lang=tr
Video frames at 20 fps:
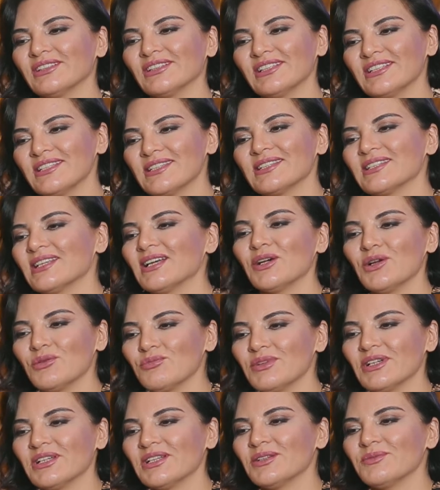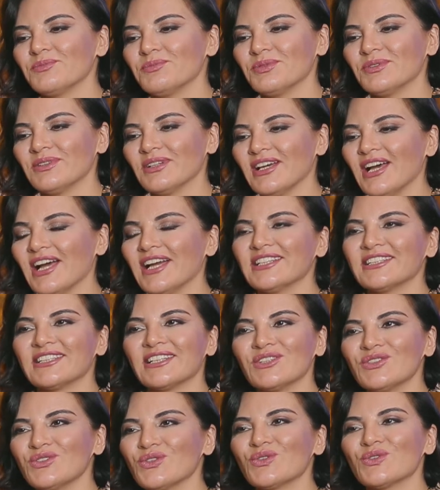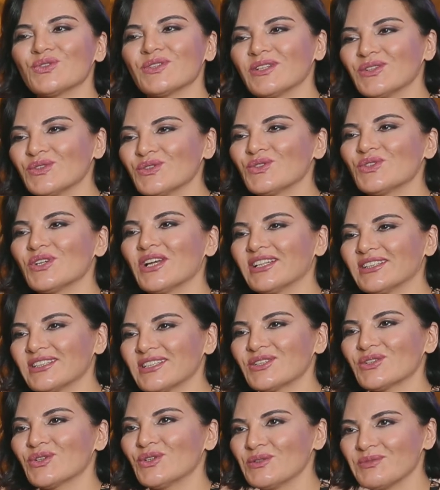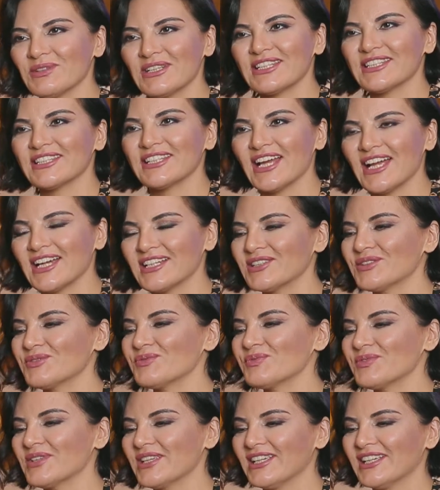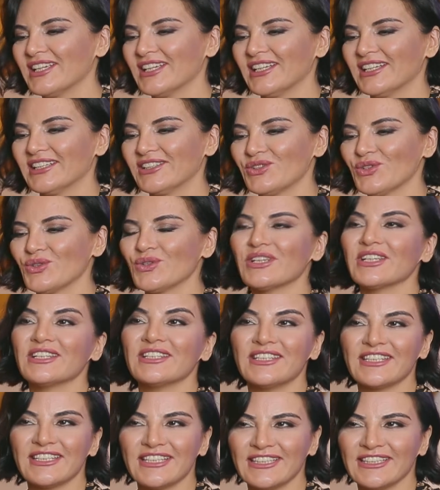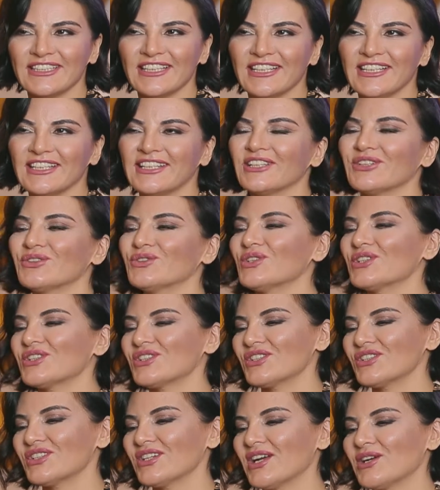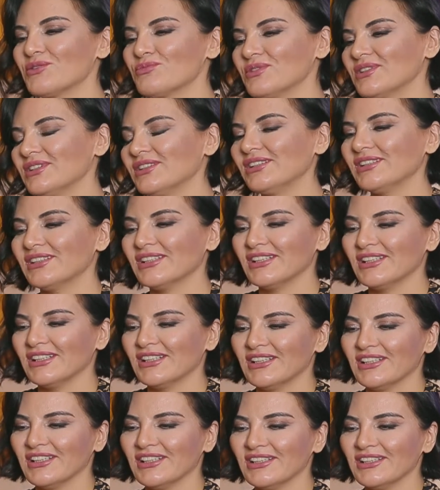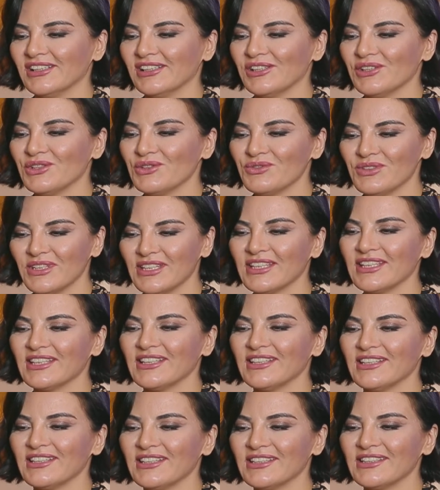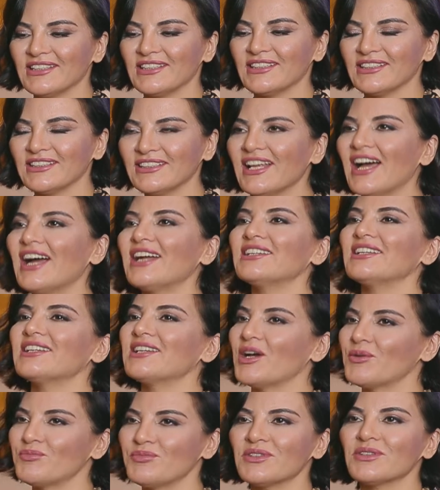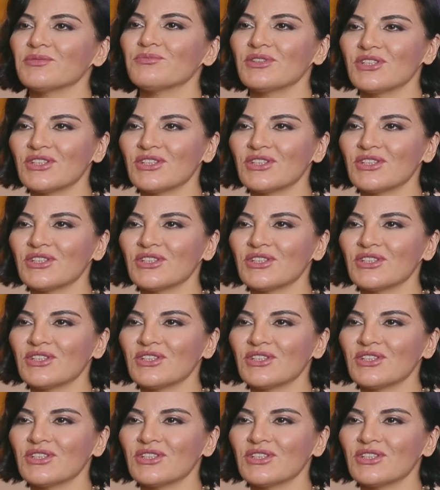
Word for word: kıza bakıp her şeyin çok güzel olacağını söylemek isterdim. Çok geniş kitlelere ulaşacağımı, ee, ve e, yıllarla yaptığım